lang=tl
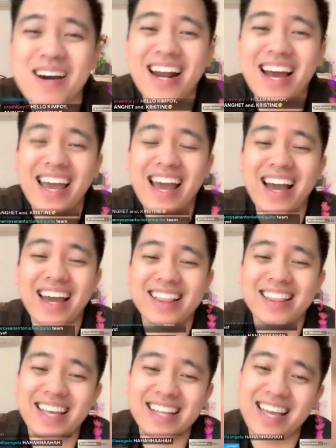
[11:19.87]
Anghit yan,
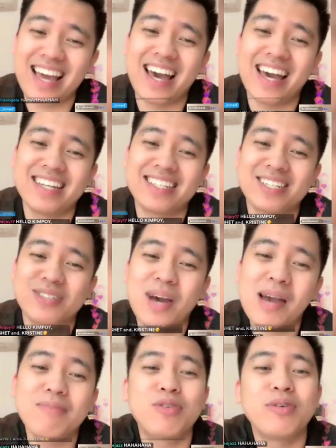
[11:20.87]
guys. That's why I'm
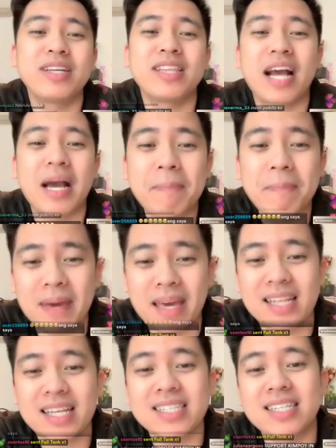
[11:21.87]
doing the campaign
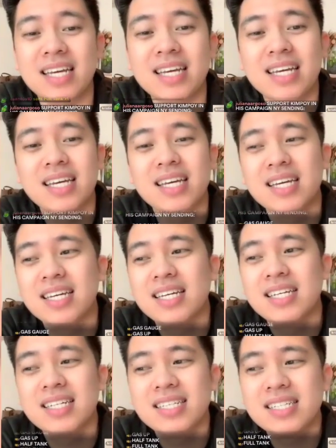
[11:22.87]
kasi
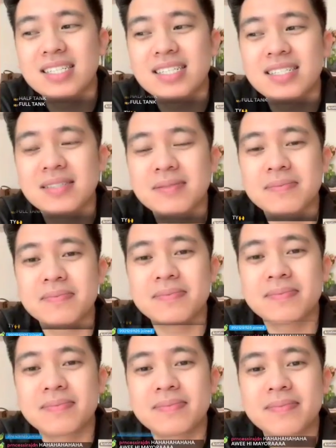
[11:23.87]
Wow, that's so
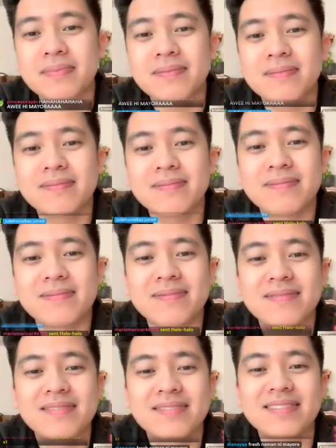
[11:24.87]
sweet,
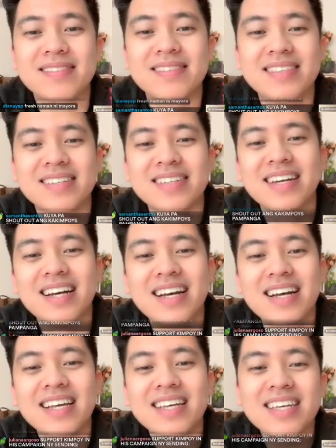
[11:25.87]

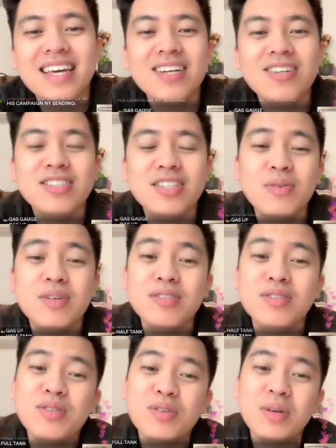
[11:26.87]
Insan! She wants to
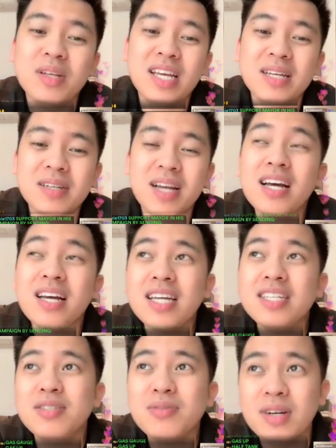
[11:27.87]
do it. Ay, she
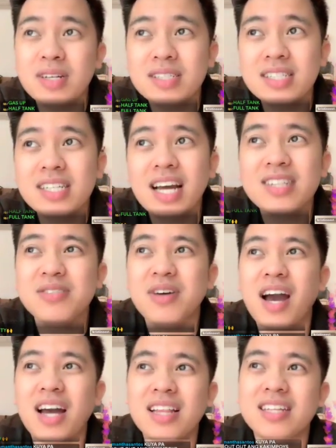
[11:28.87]
wants it. Kaso
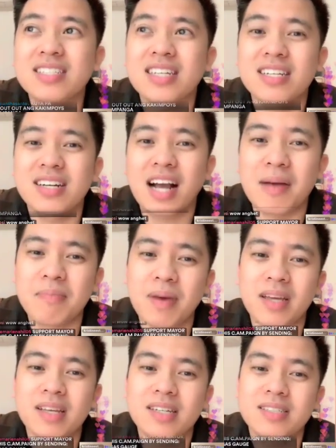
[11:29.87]
kakatas lang ng campaign niya.
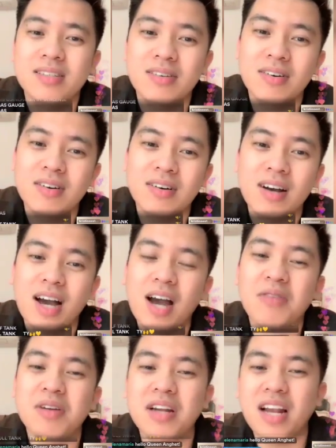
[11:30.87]
So, ako na.
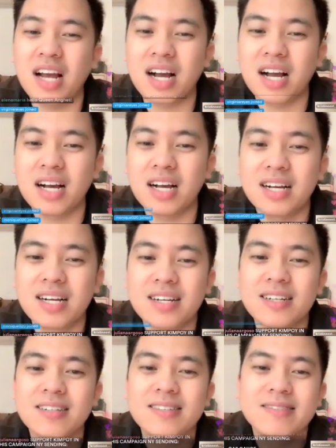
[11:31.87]
Oh my
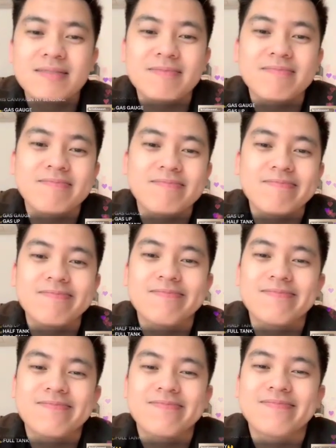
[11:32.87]
God!
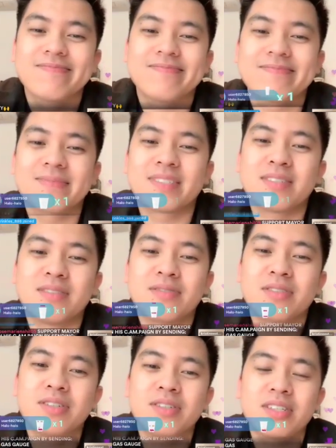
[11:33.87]

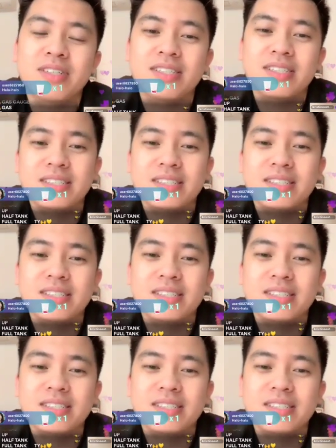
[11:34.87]
Amazing.